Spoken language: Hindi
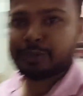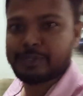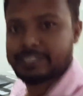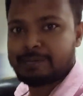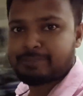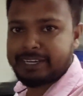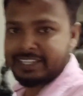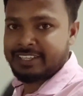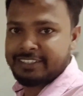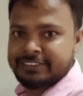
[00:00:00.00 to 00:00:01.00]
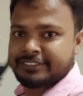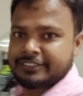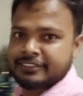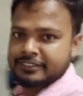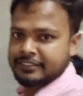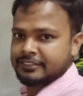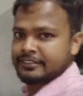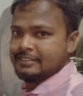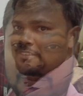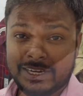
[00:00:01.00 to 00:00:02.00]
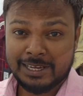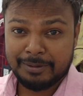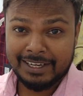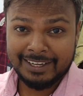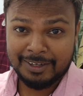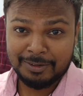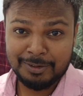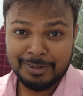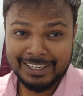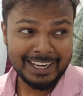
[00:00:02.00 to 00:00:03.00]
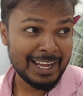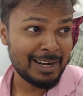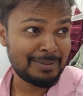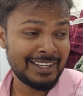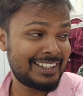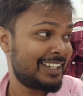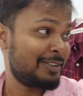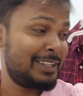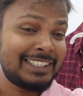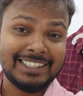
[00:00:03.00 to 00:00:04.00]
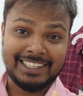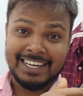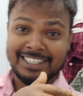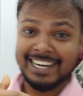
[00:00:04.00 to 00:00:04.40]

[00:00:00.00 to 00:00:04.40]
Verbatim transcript: तो ये रहा पार्किंग तो भाई अभी आ गया हूँ ट्रायल पे देखो इतना सारा